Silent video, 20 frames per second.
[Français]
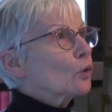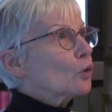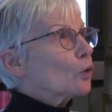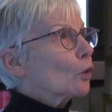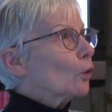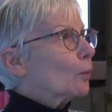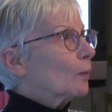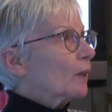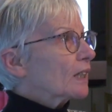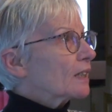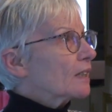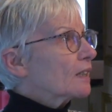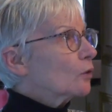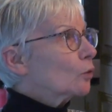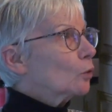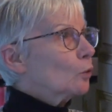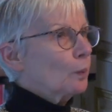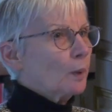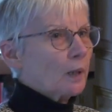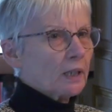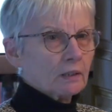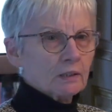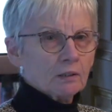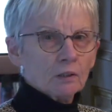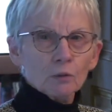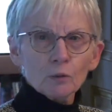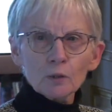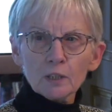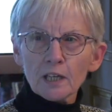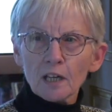je remercie tout
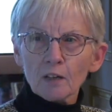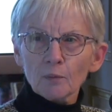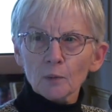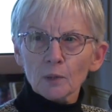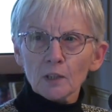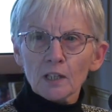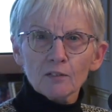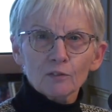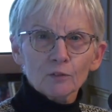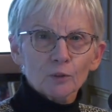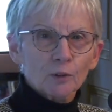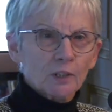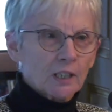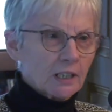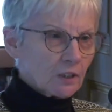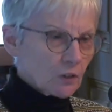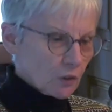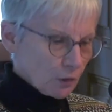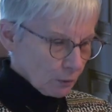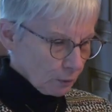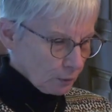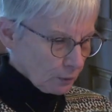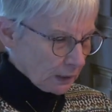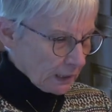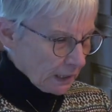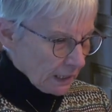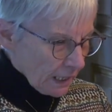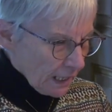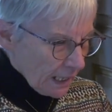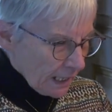particulièrement la Fondation
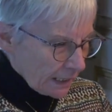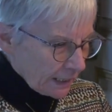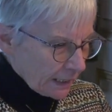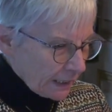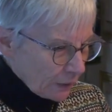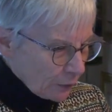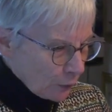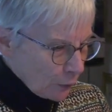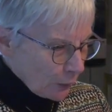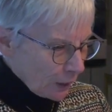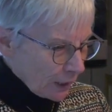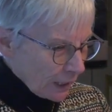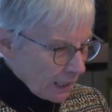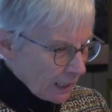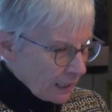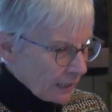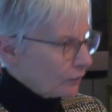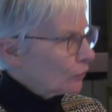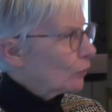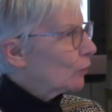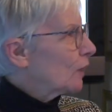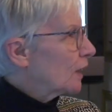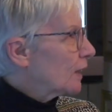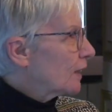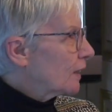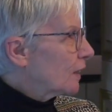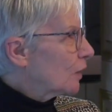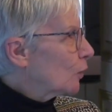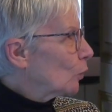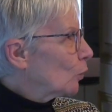Del Duca de
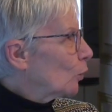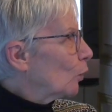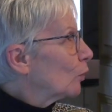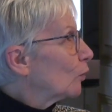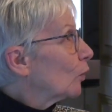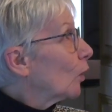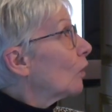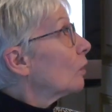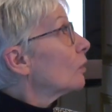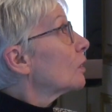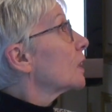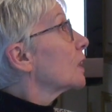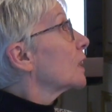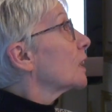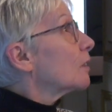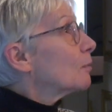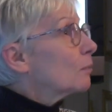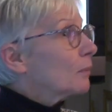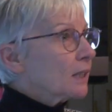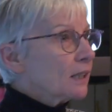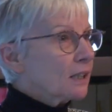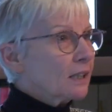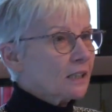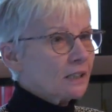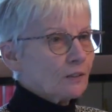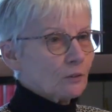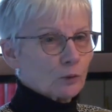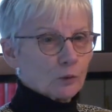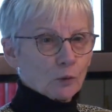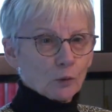l'Institut de France qui met
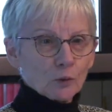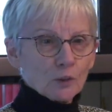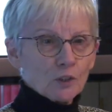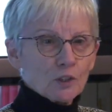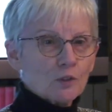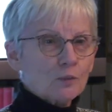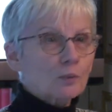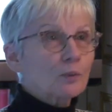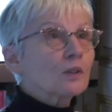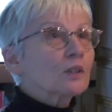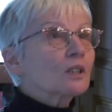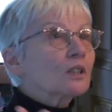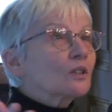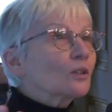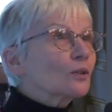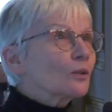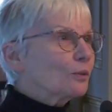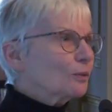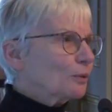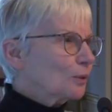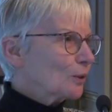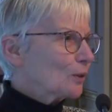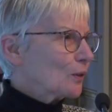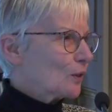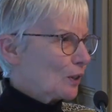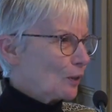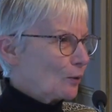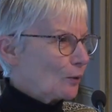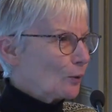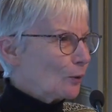à notre disposition euh,
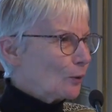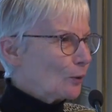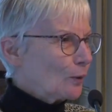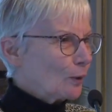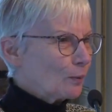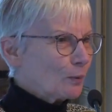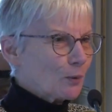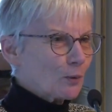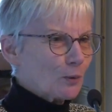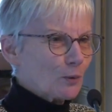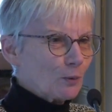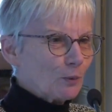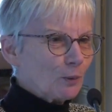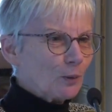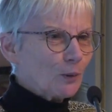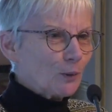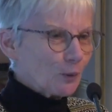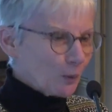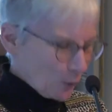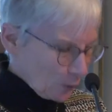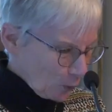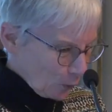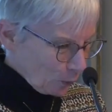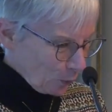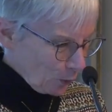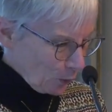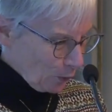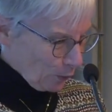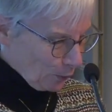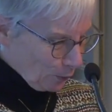ces locaux absolument euh,
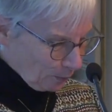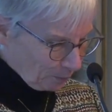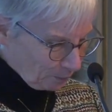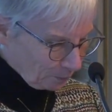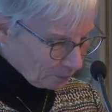somptueux.